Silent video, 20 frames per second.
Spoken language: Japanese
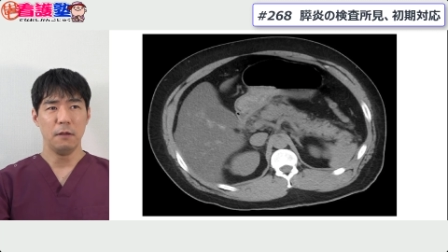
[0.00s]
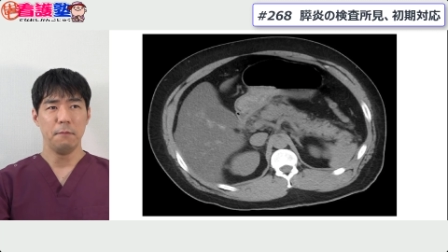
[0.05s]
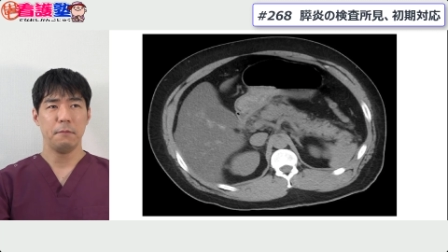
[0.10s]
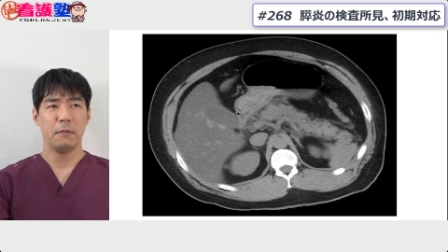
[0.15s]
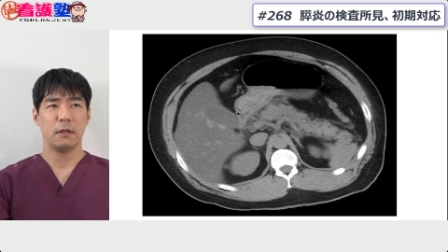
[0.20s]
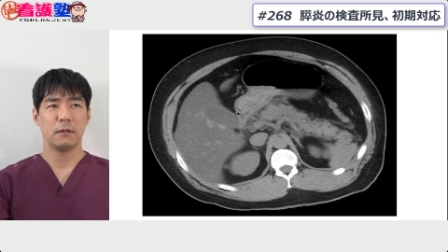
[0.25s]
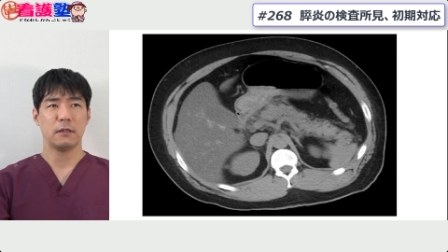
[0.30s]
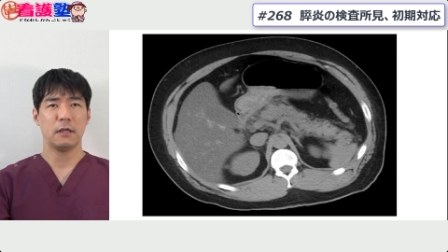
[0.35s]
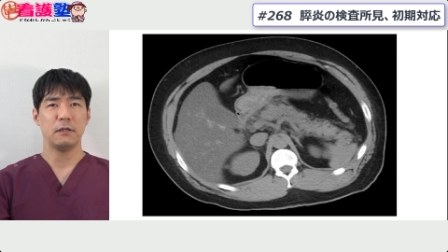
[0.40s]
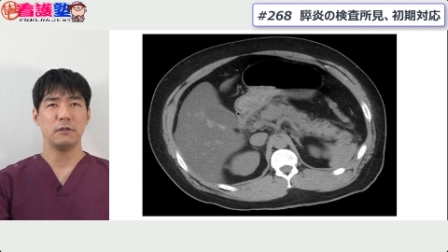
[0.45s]

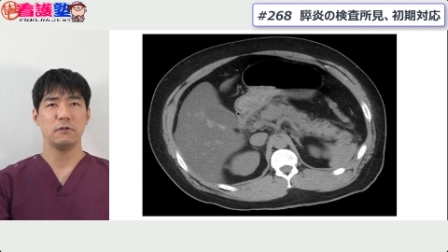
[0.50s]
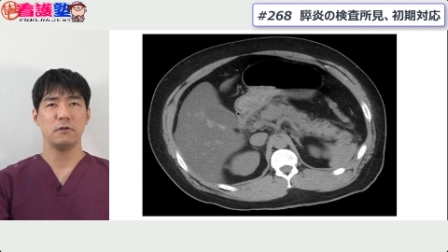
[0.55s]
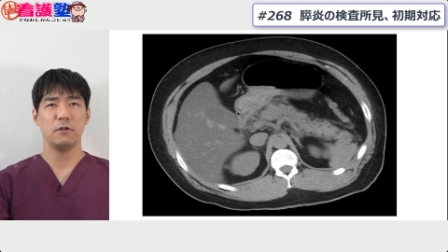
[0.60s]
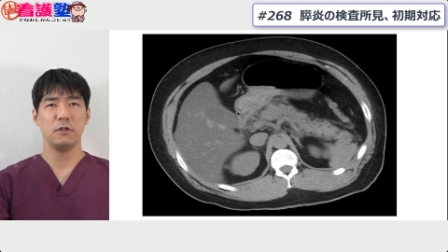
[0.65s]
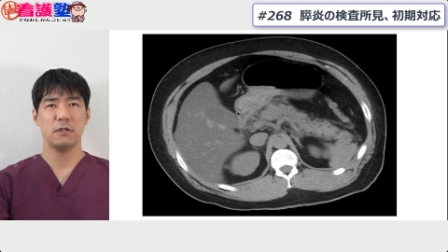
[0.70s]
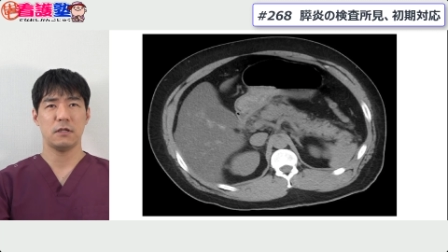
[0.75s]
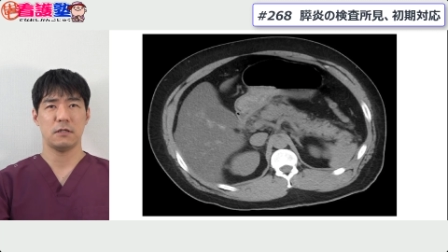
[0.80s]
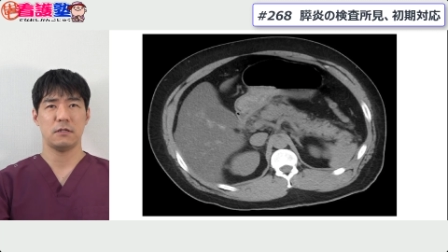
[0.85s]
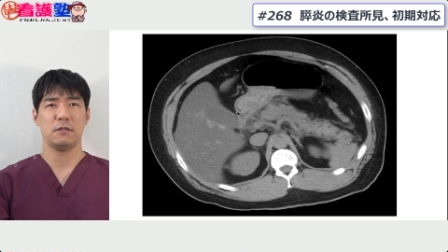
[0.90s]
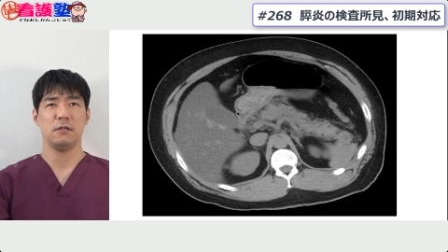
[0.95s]
まあ、単純
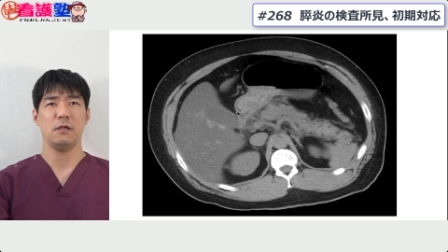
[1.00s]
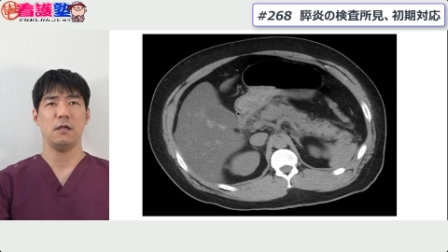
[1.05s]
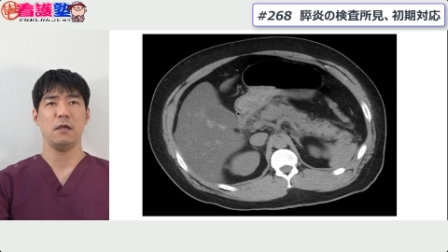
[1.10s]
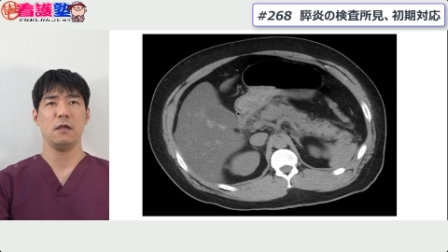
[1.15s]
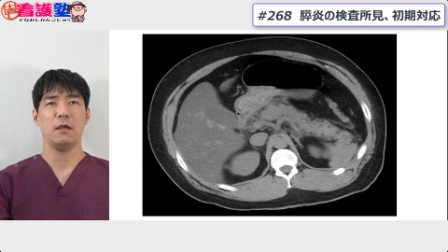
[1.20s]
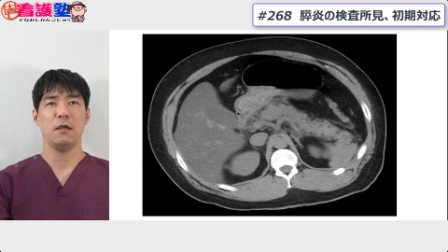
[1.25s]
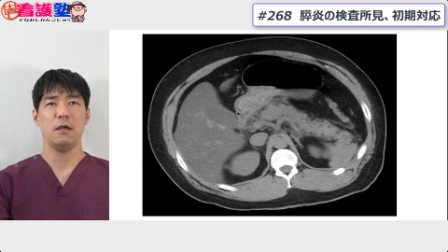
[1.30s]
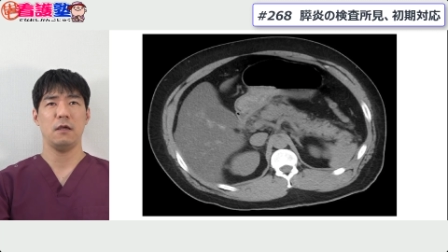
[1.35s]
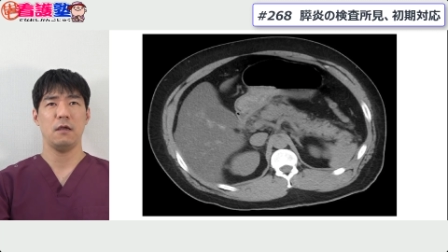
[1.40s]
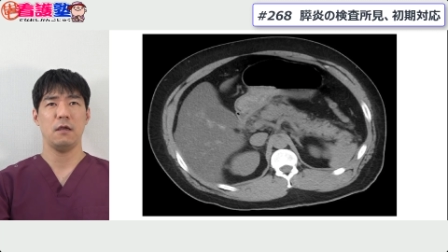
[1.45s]
にです
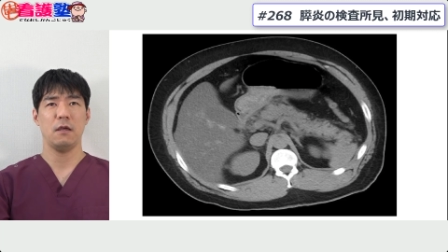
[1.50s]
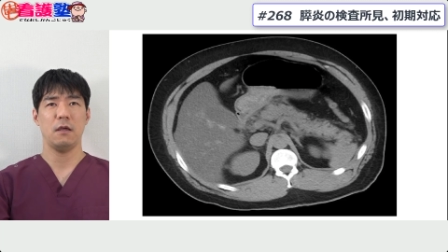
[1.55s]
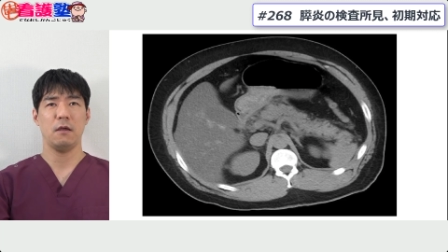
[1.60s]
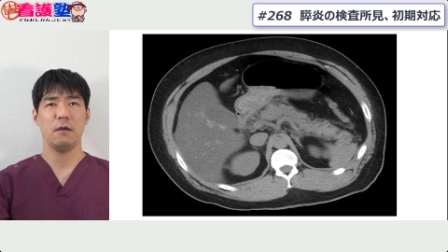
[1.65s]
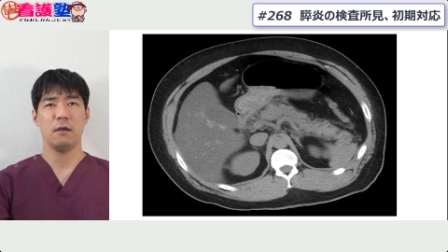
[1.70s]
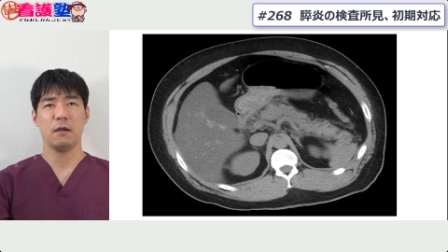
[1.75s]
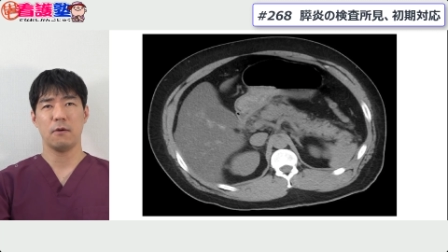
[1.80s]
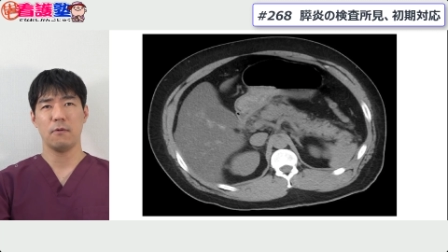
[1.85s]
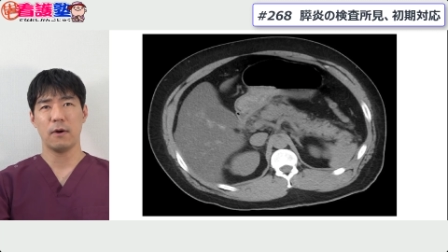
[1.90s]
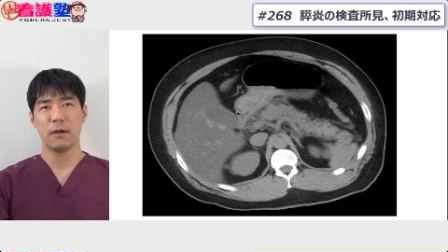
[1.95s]
ね、
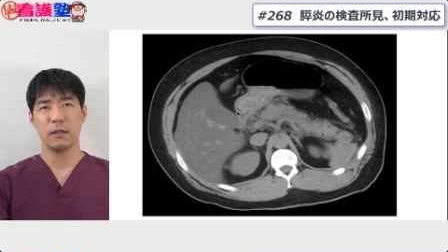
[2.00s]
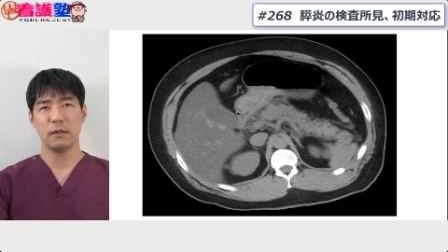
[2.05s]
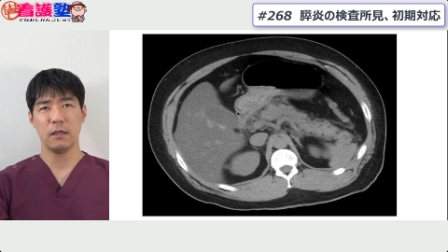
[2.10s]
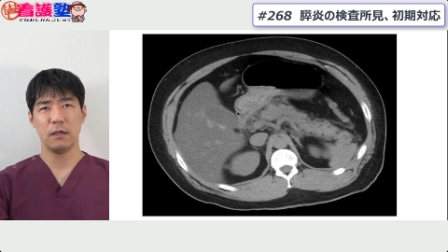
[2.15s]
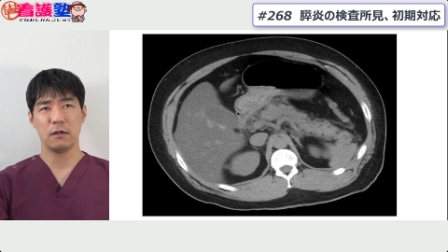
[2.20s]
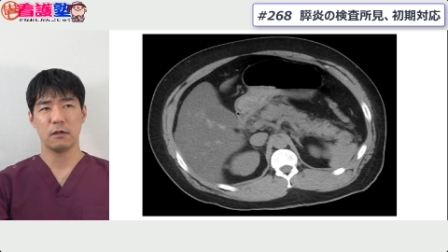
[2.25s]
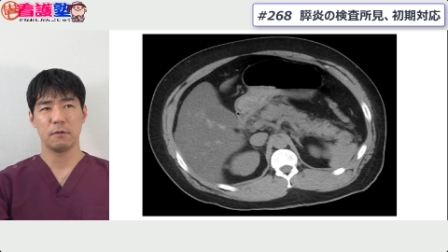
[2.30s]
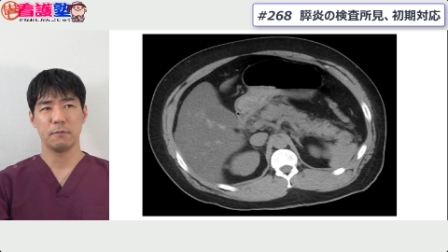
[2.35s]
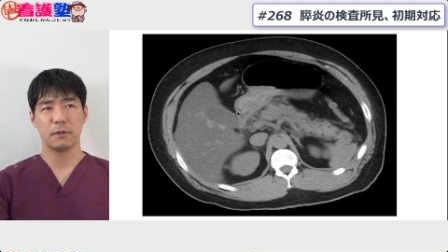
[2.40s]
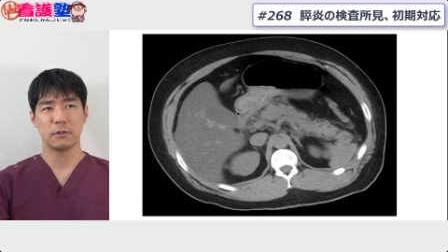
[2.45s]
えー、分けて
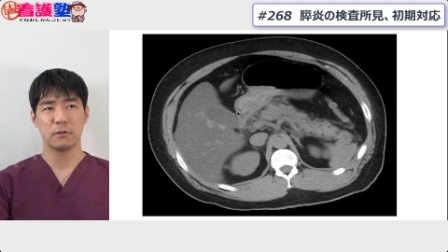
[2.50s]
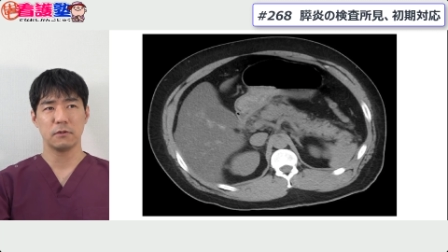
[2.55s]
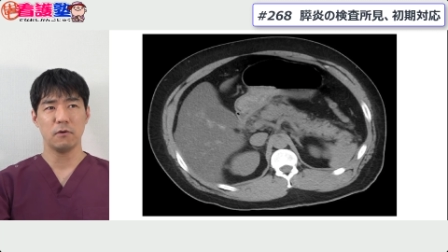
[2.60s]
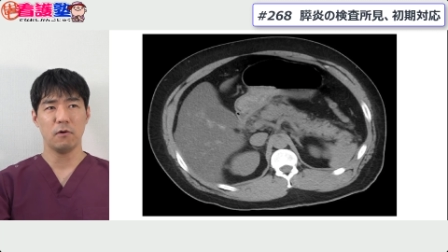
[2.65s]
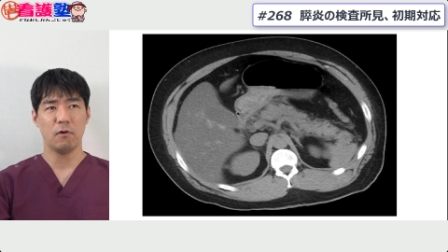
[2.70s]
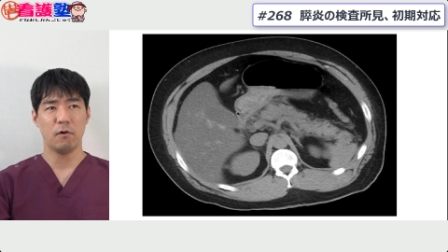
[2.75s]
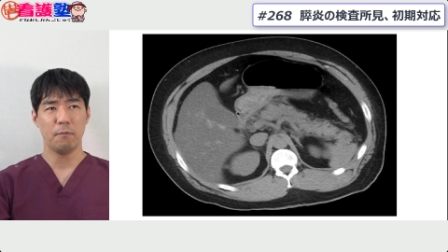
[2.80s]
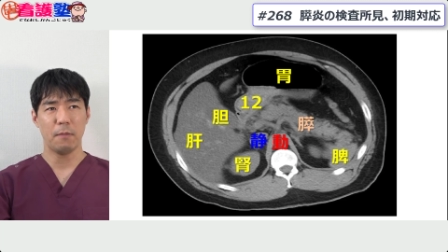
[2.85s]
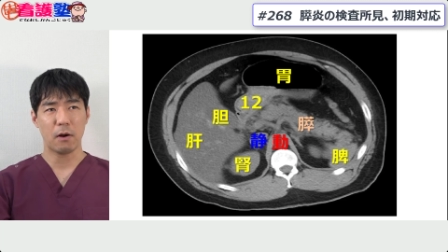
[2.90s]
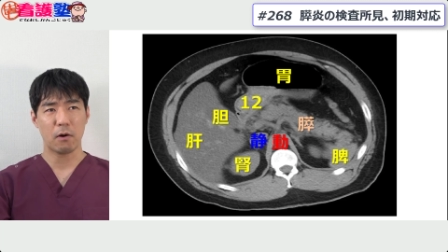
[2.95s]
いきます
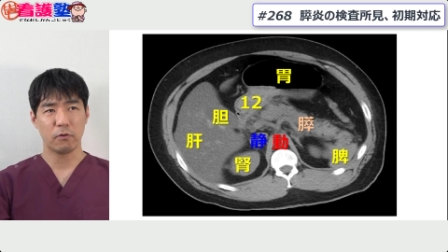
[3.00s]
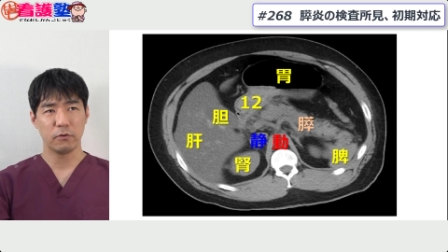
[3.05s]
と、まあ、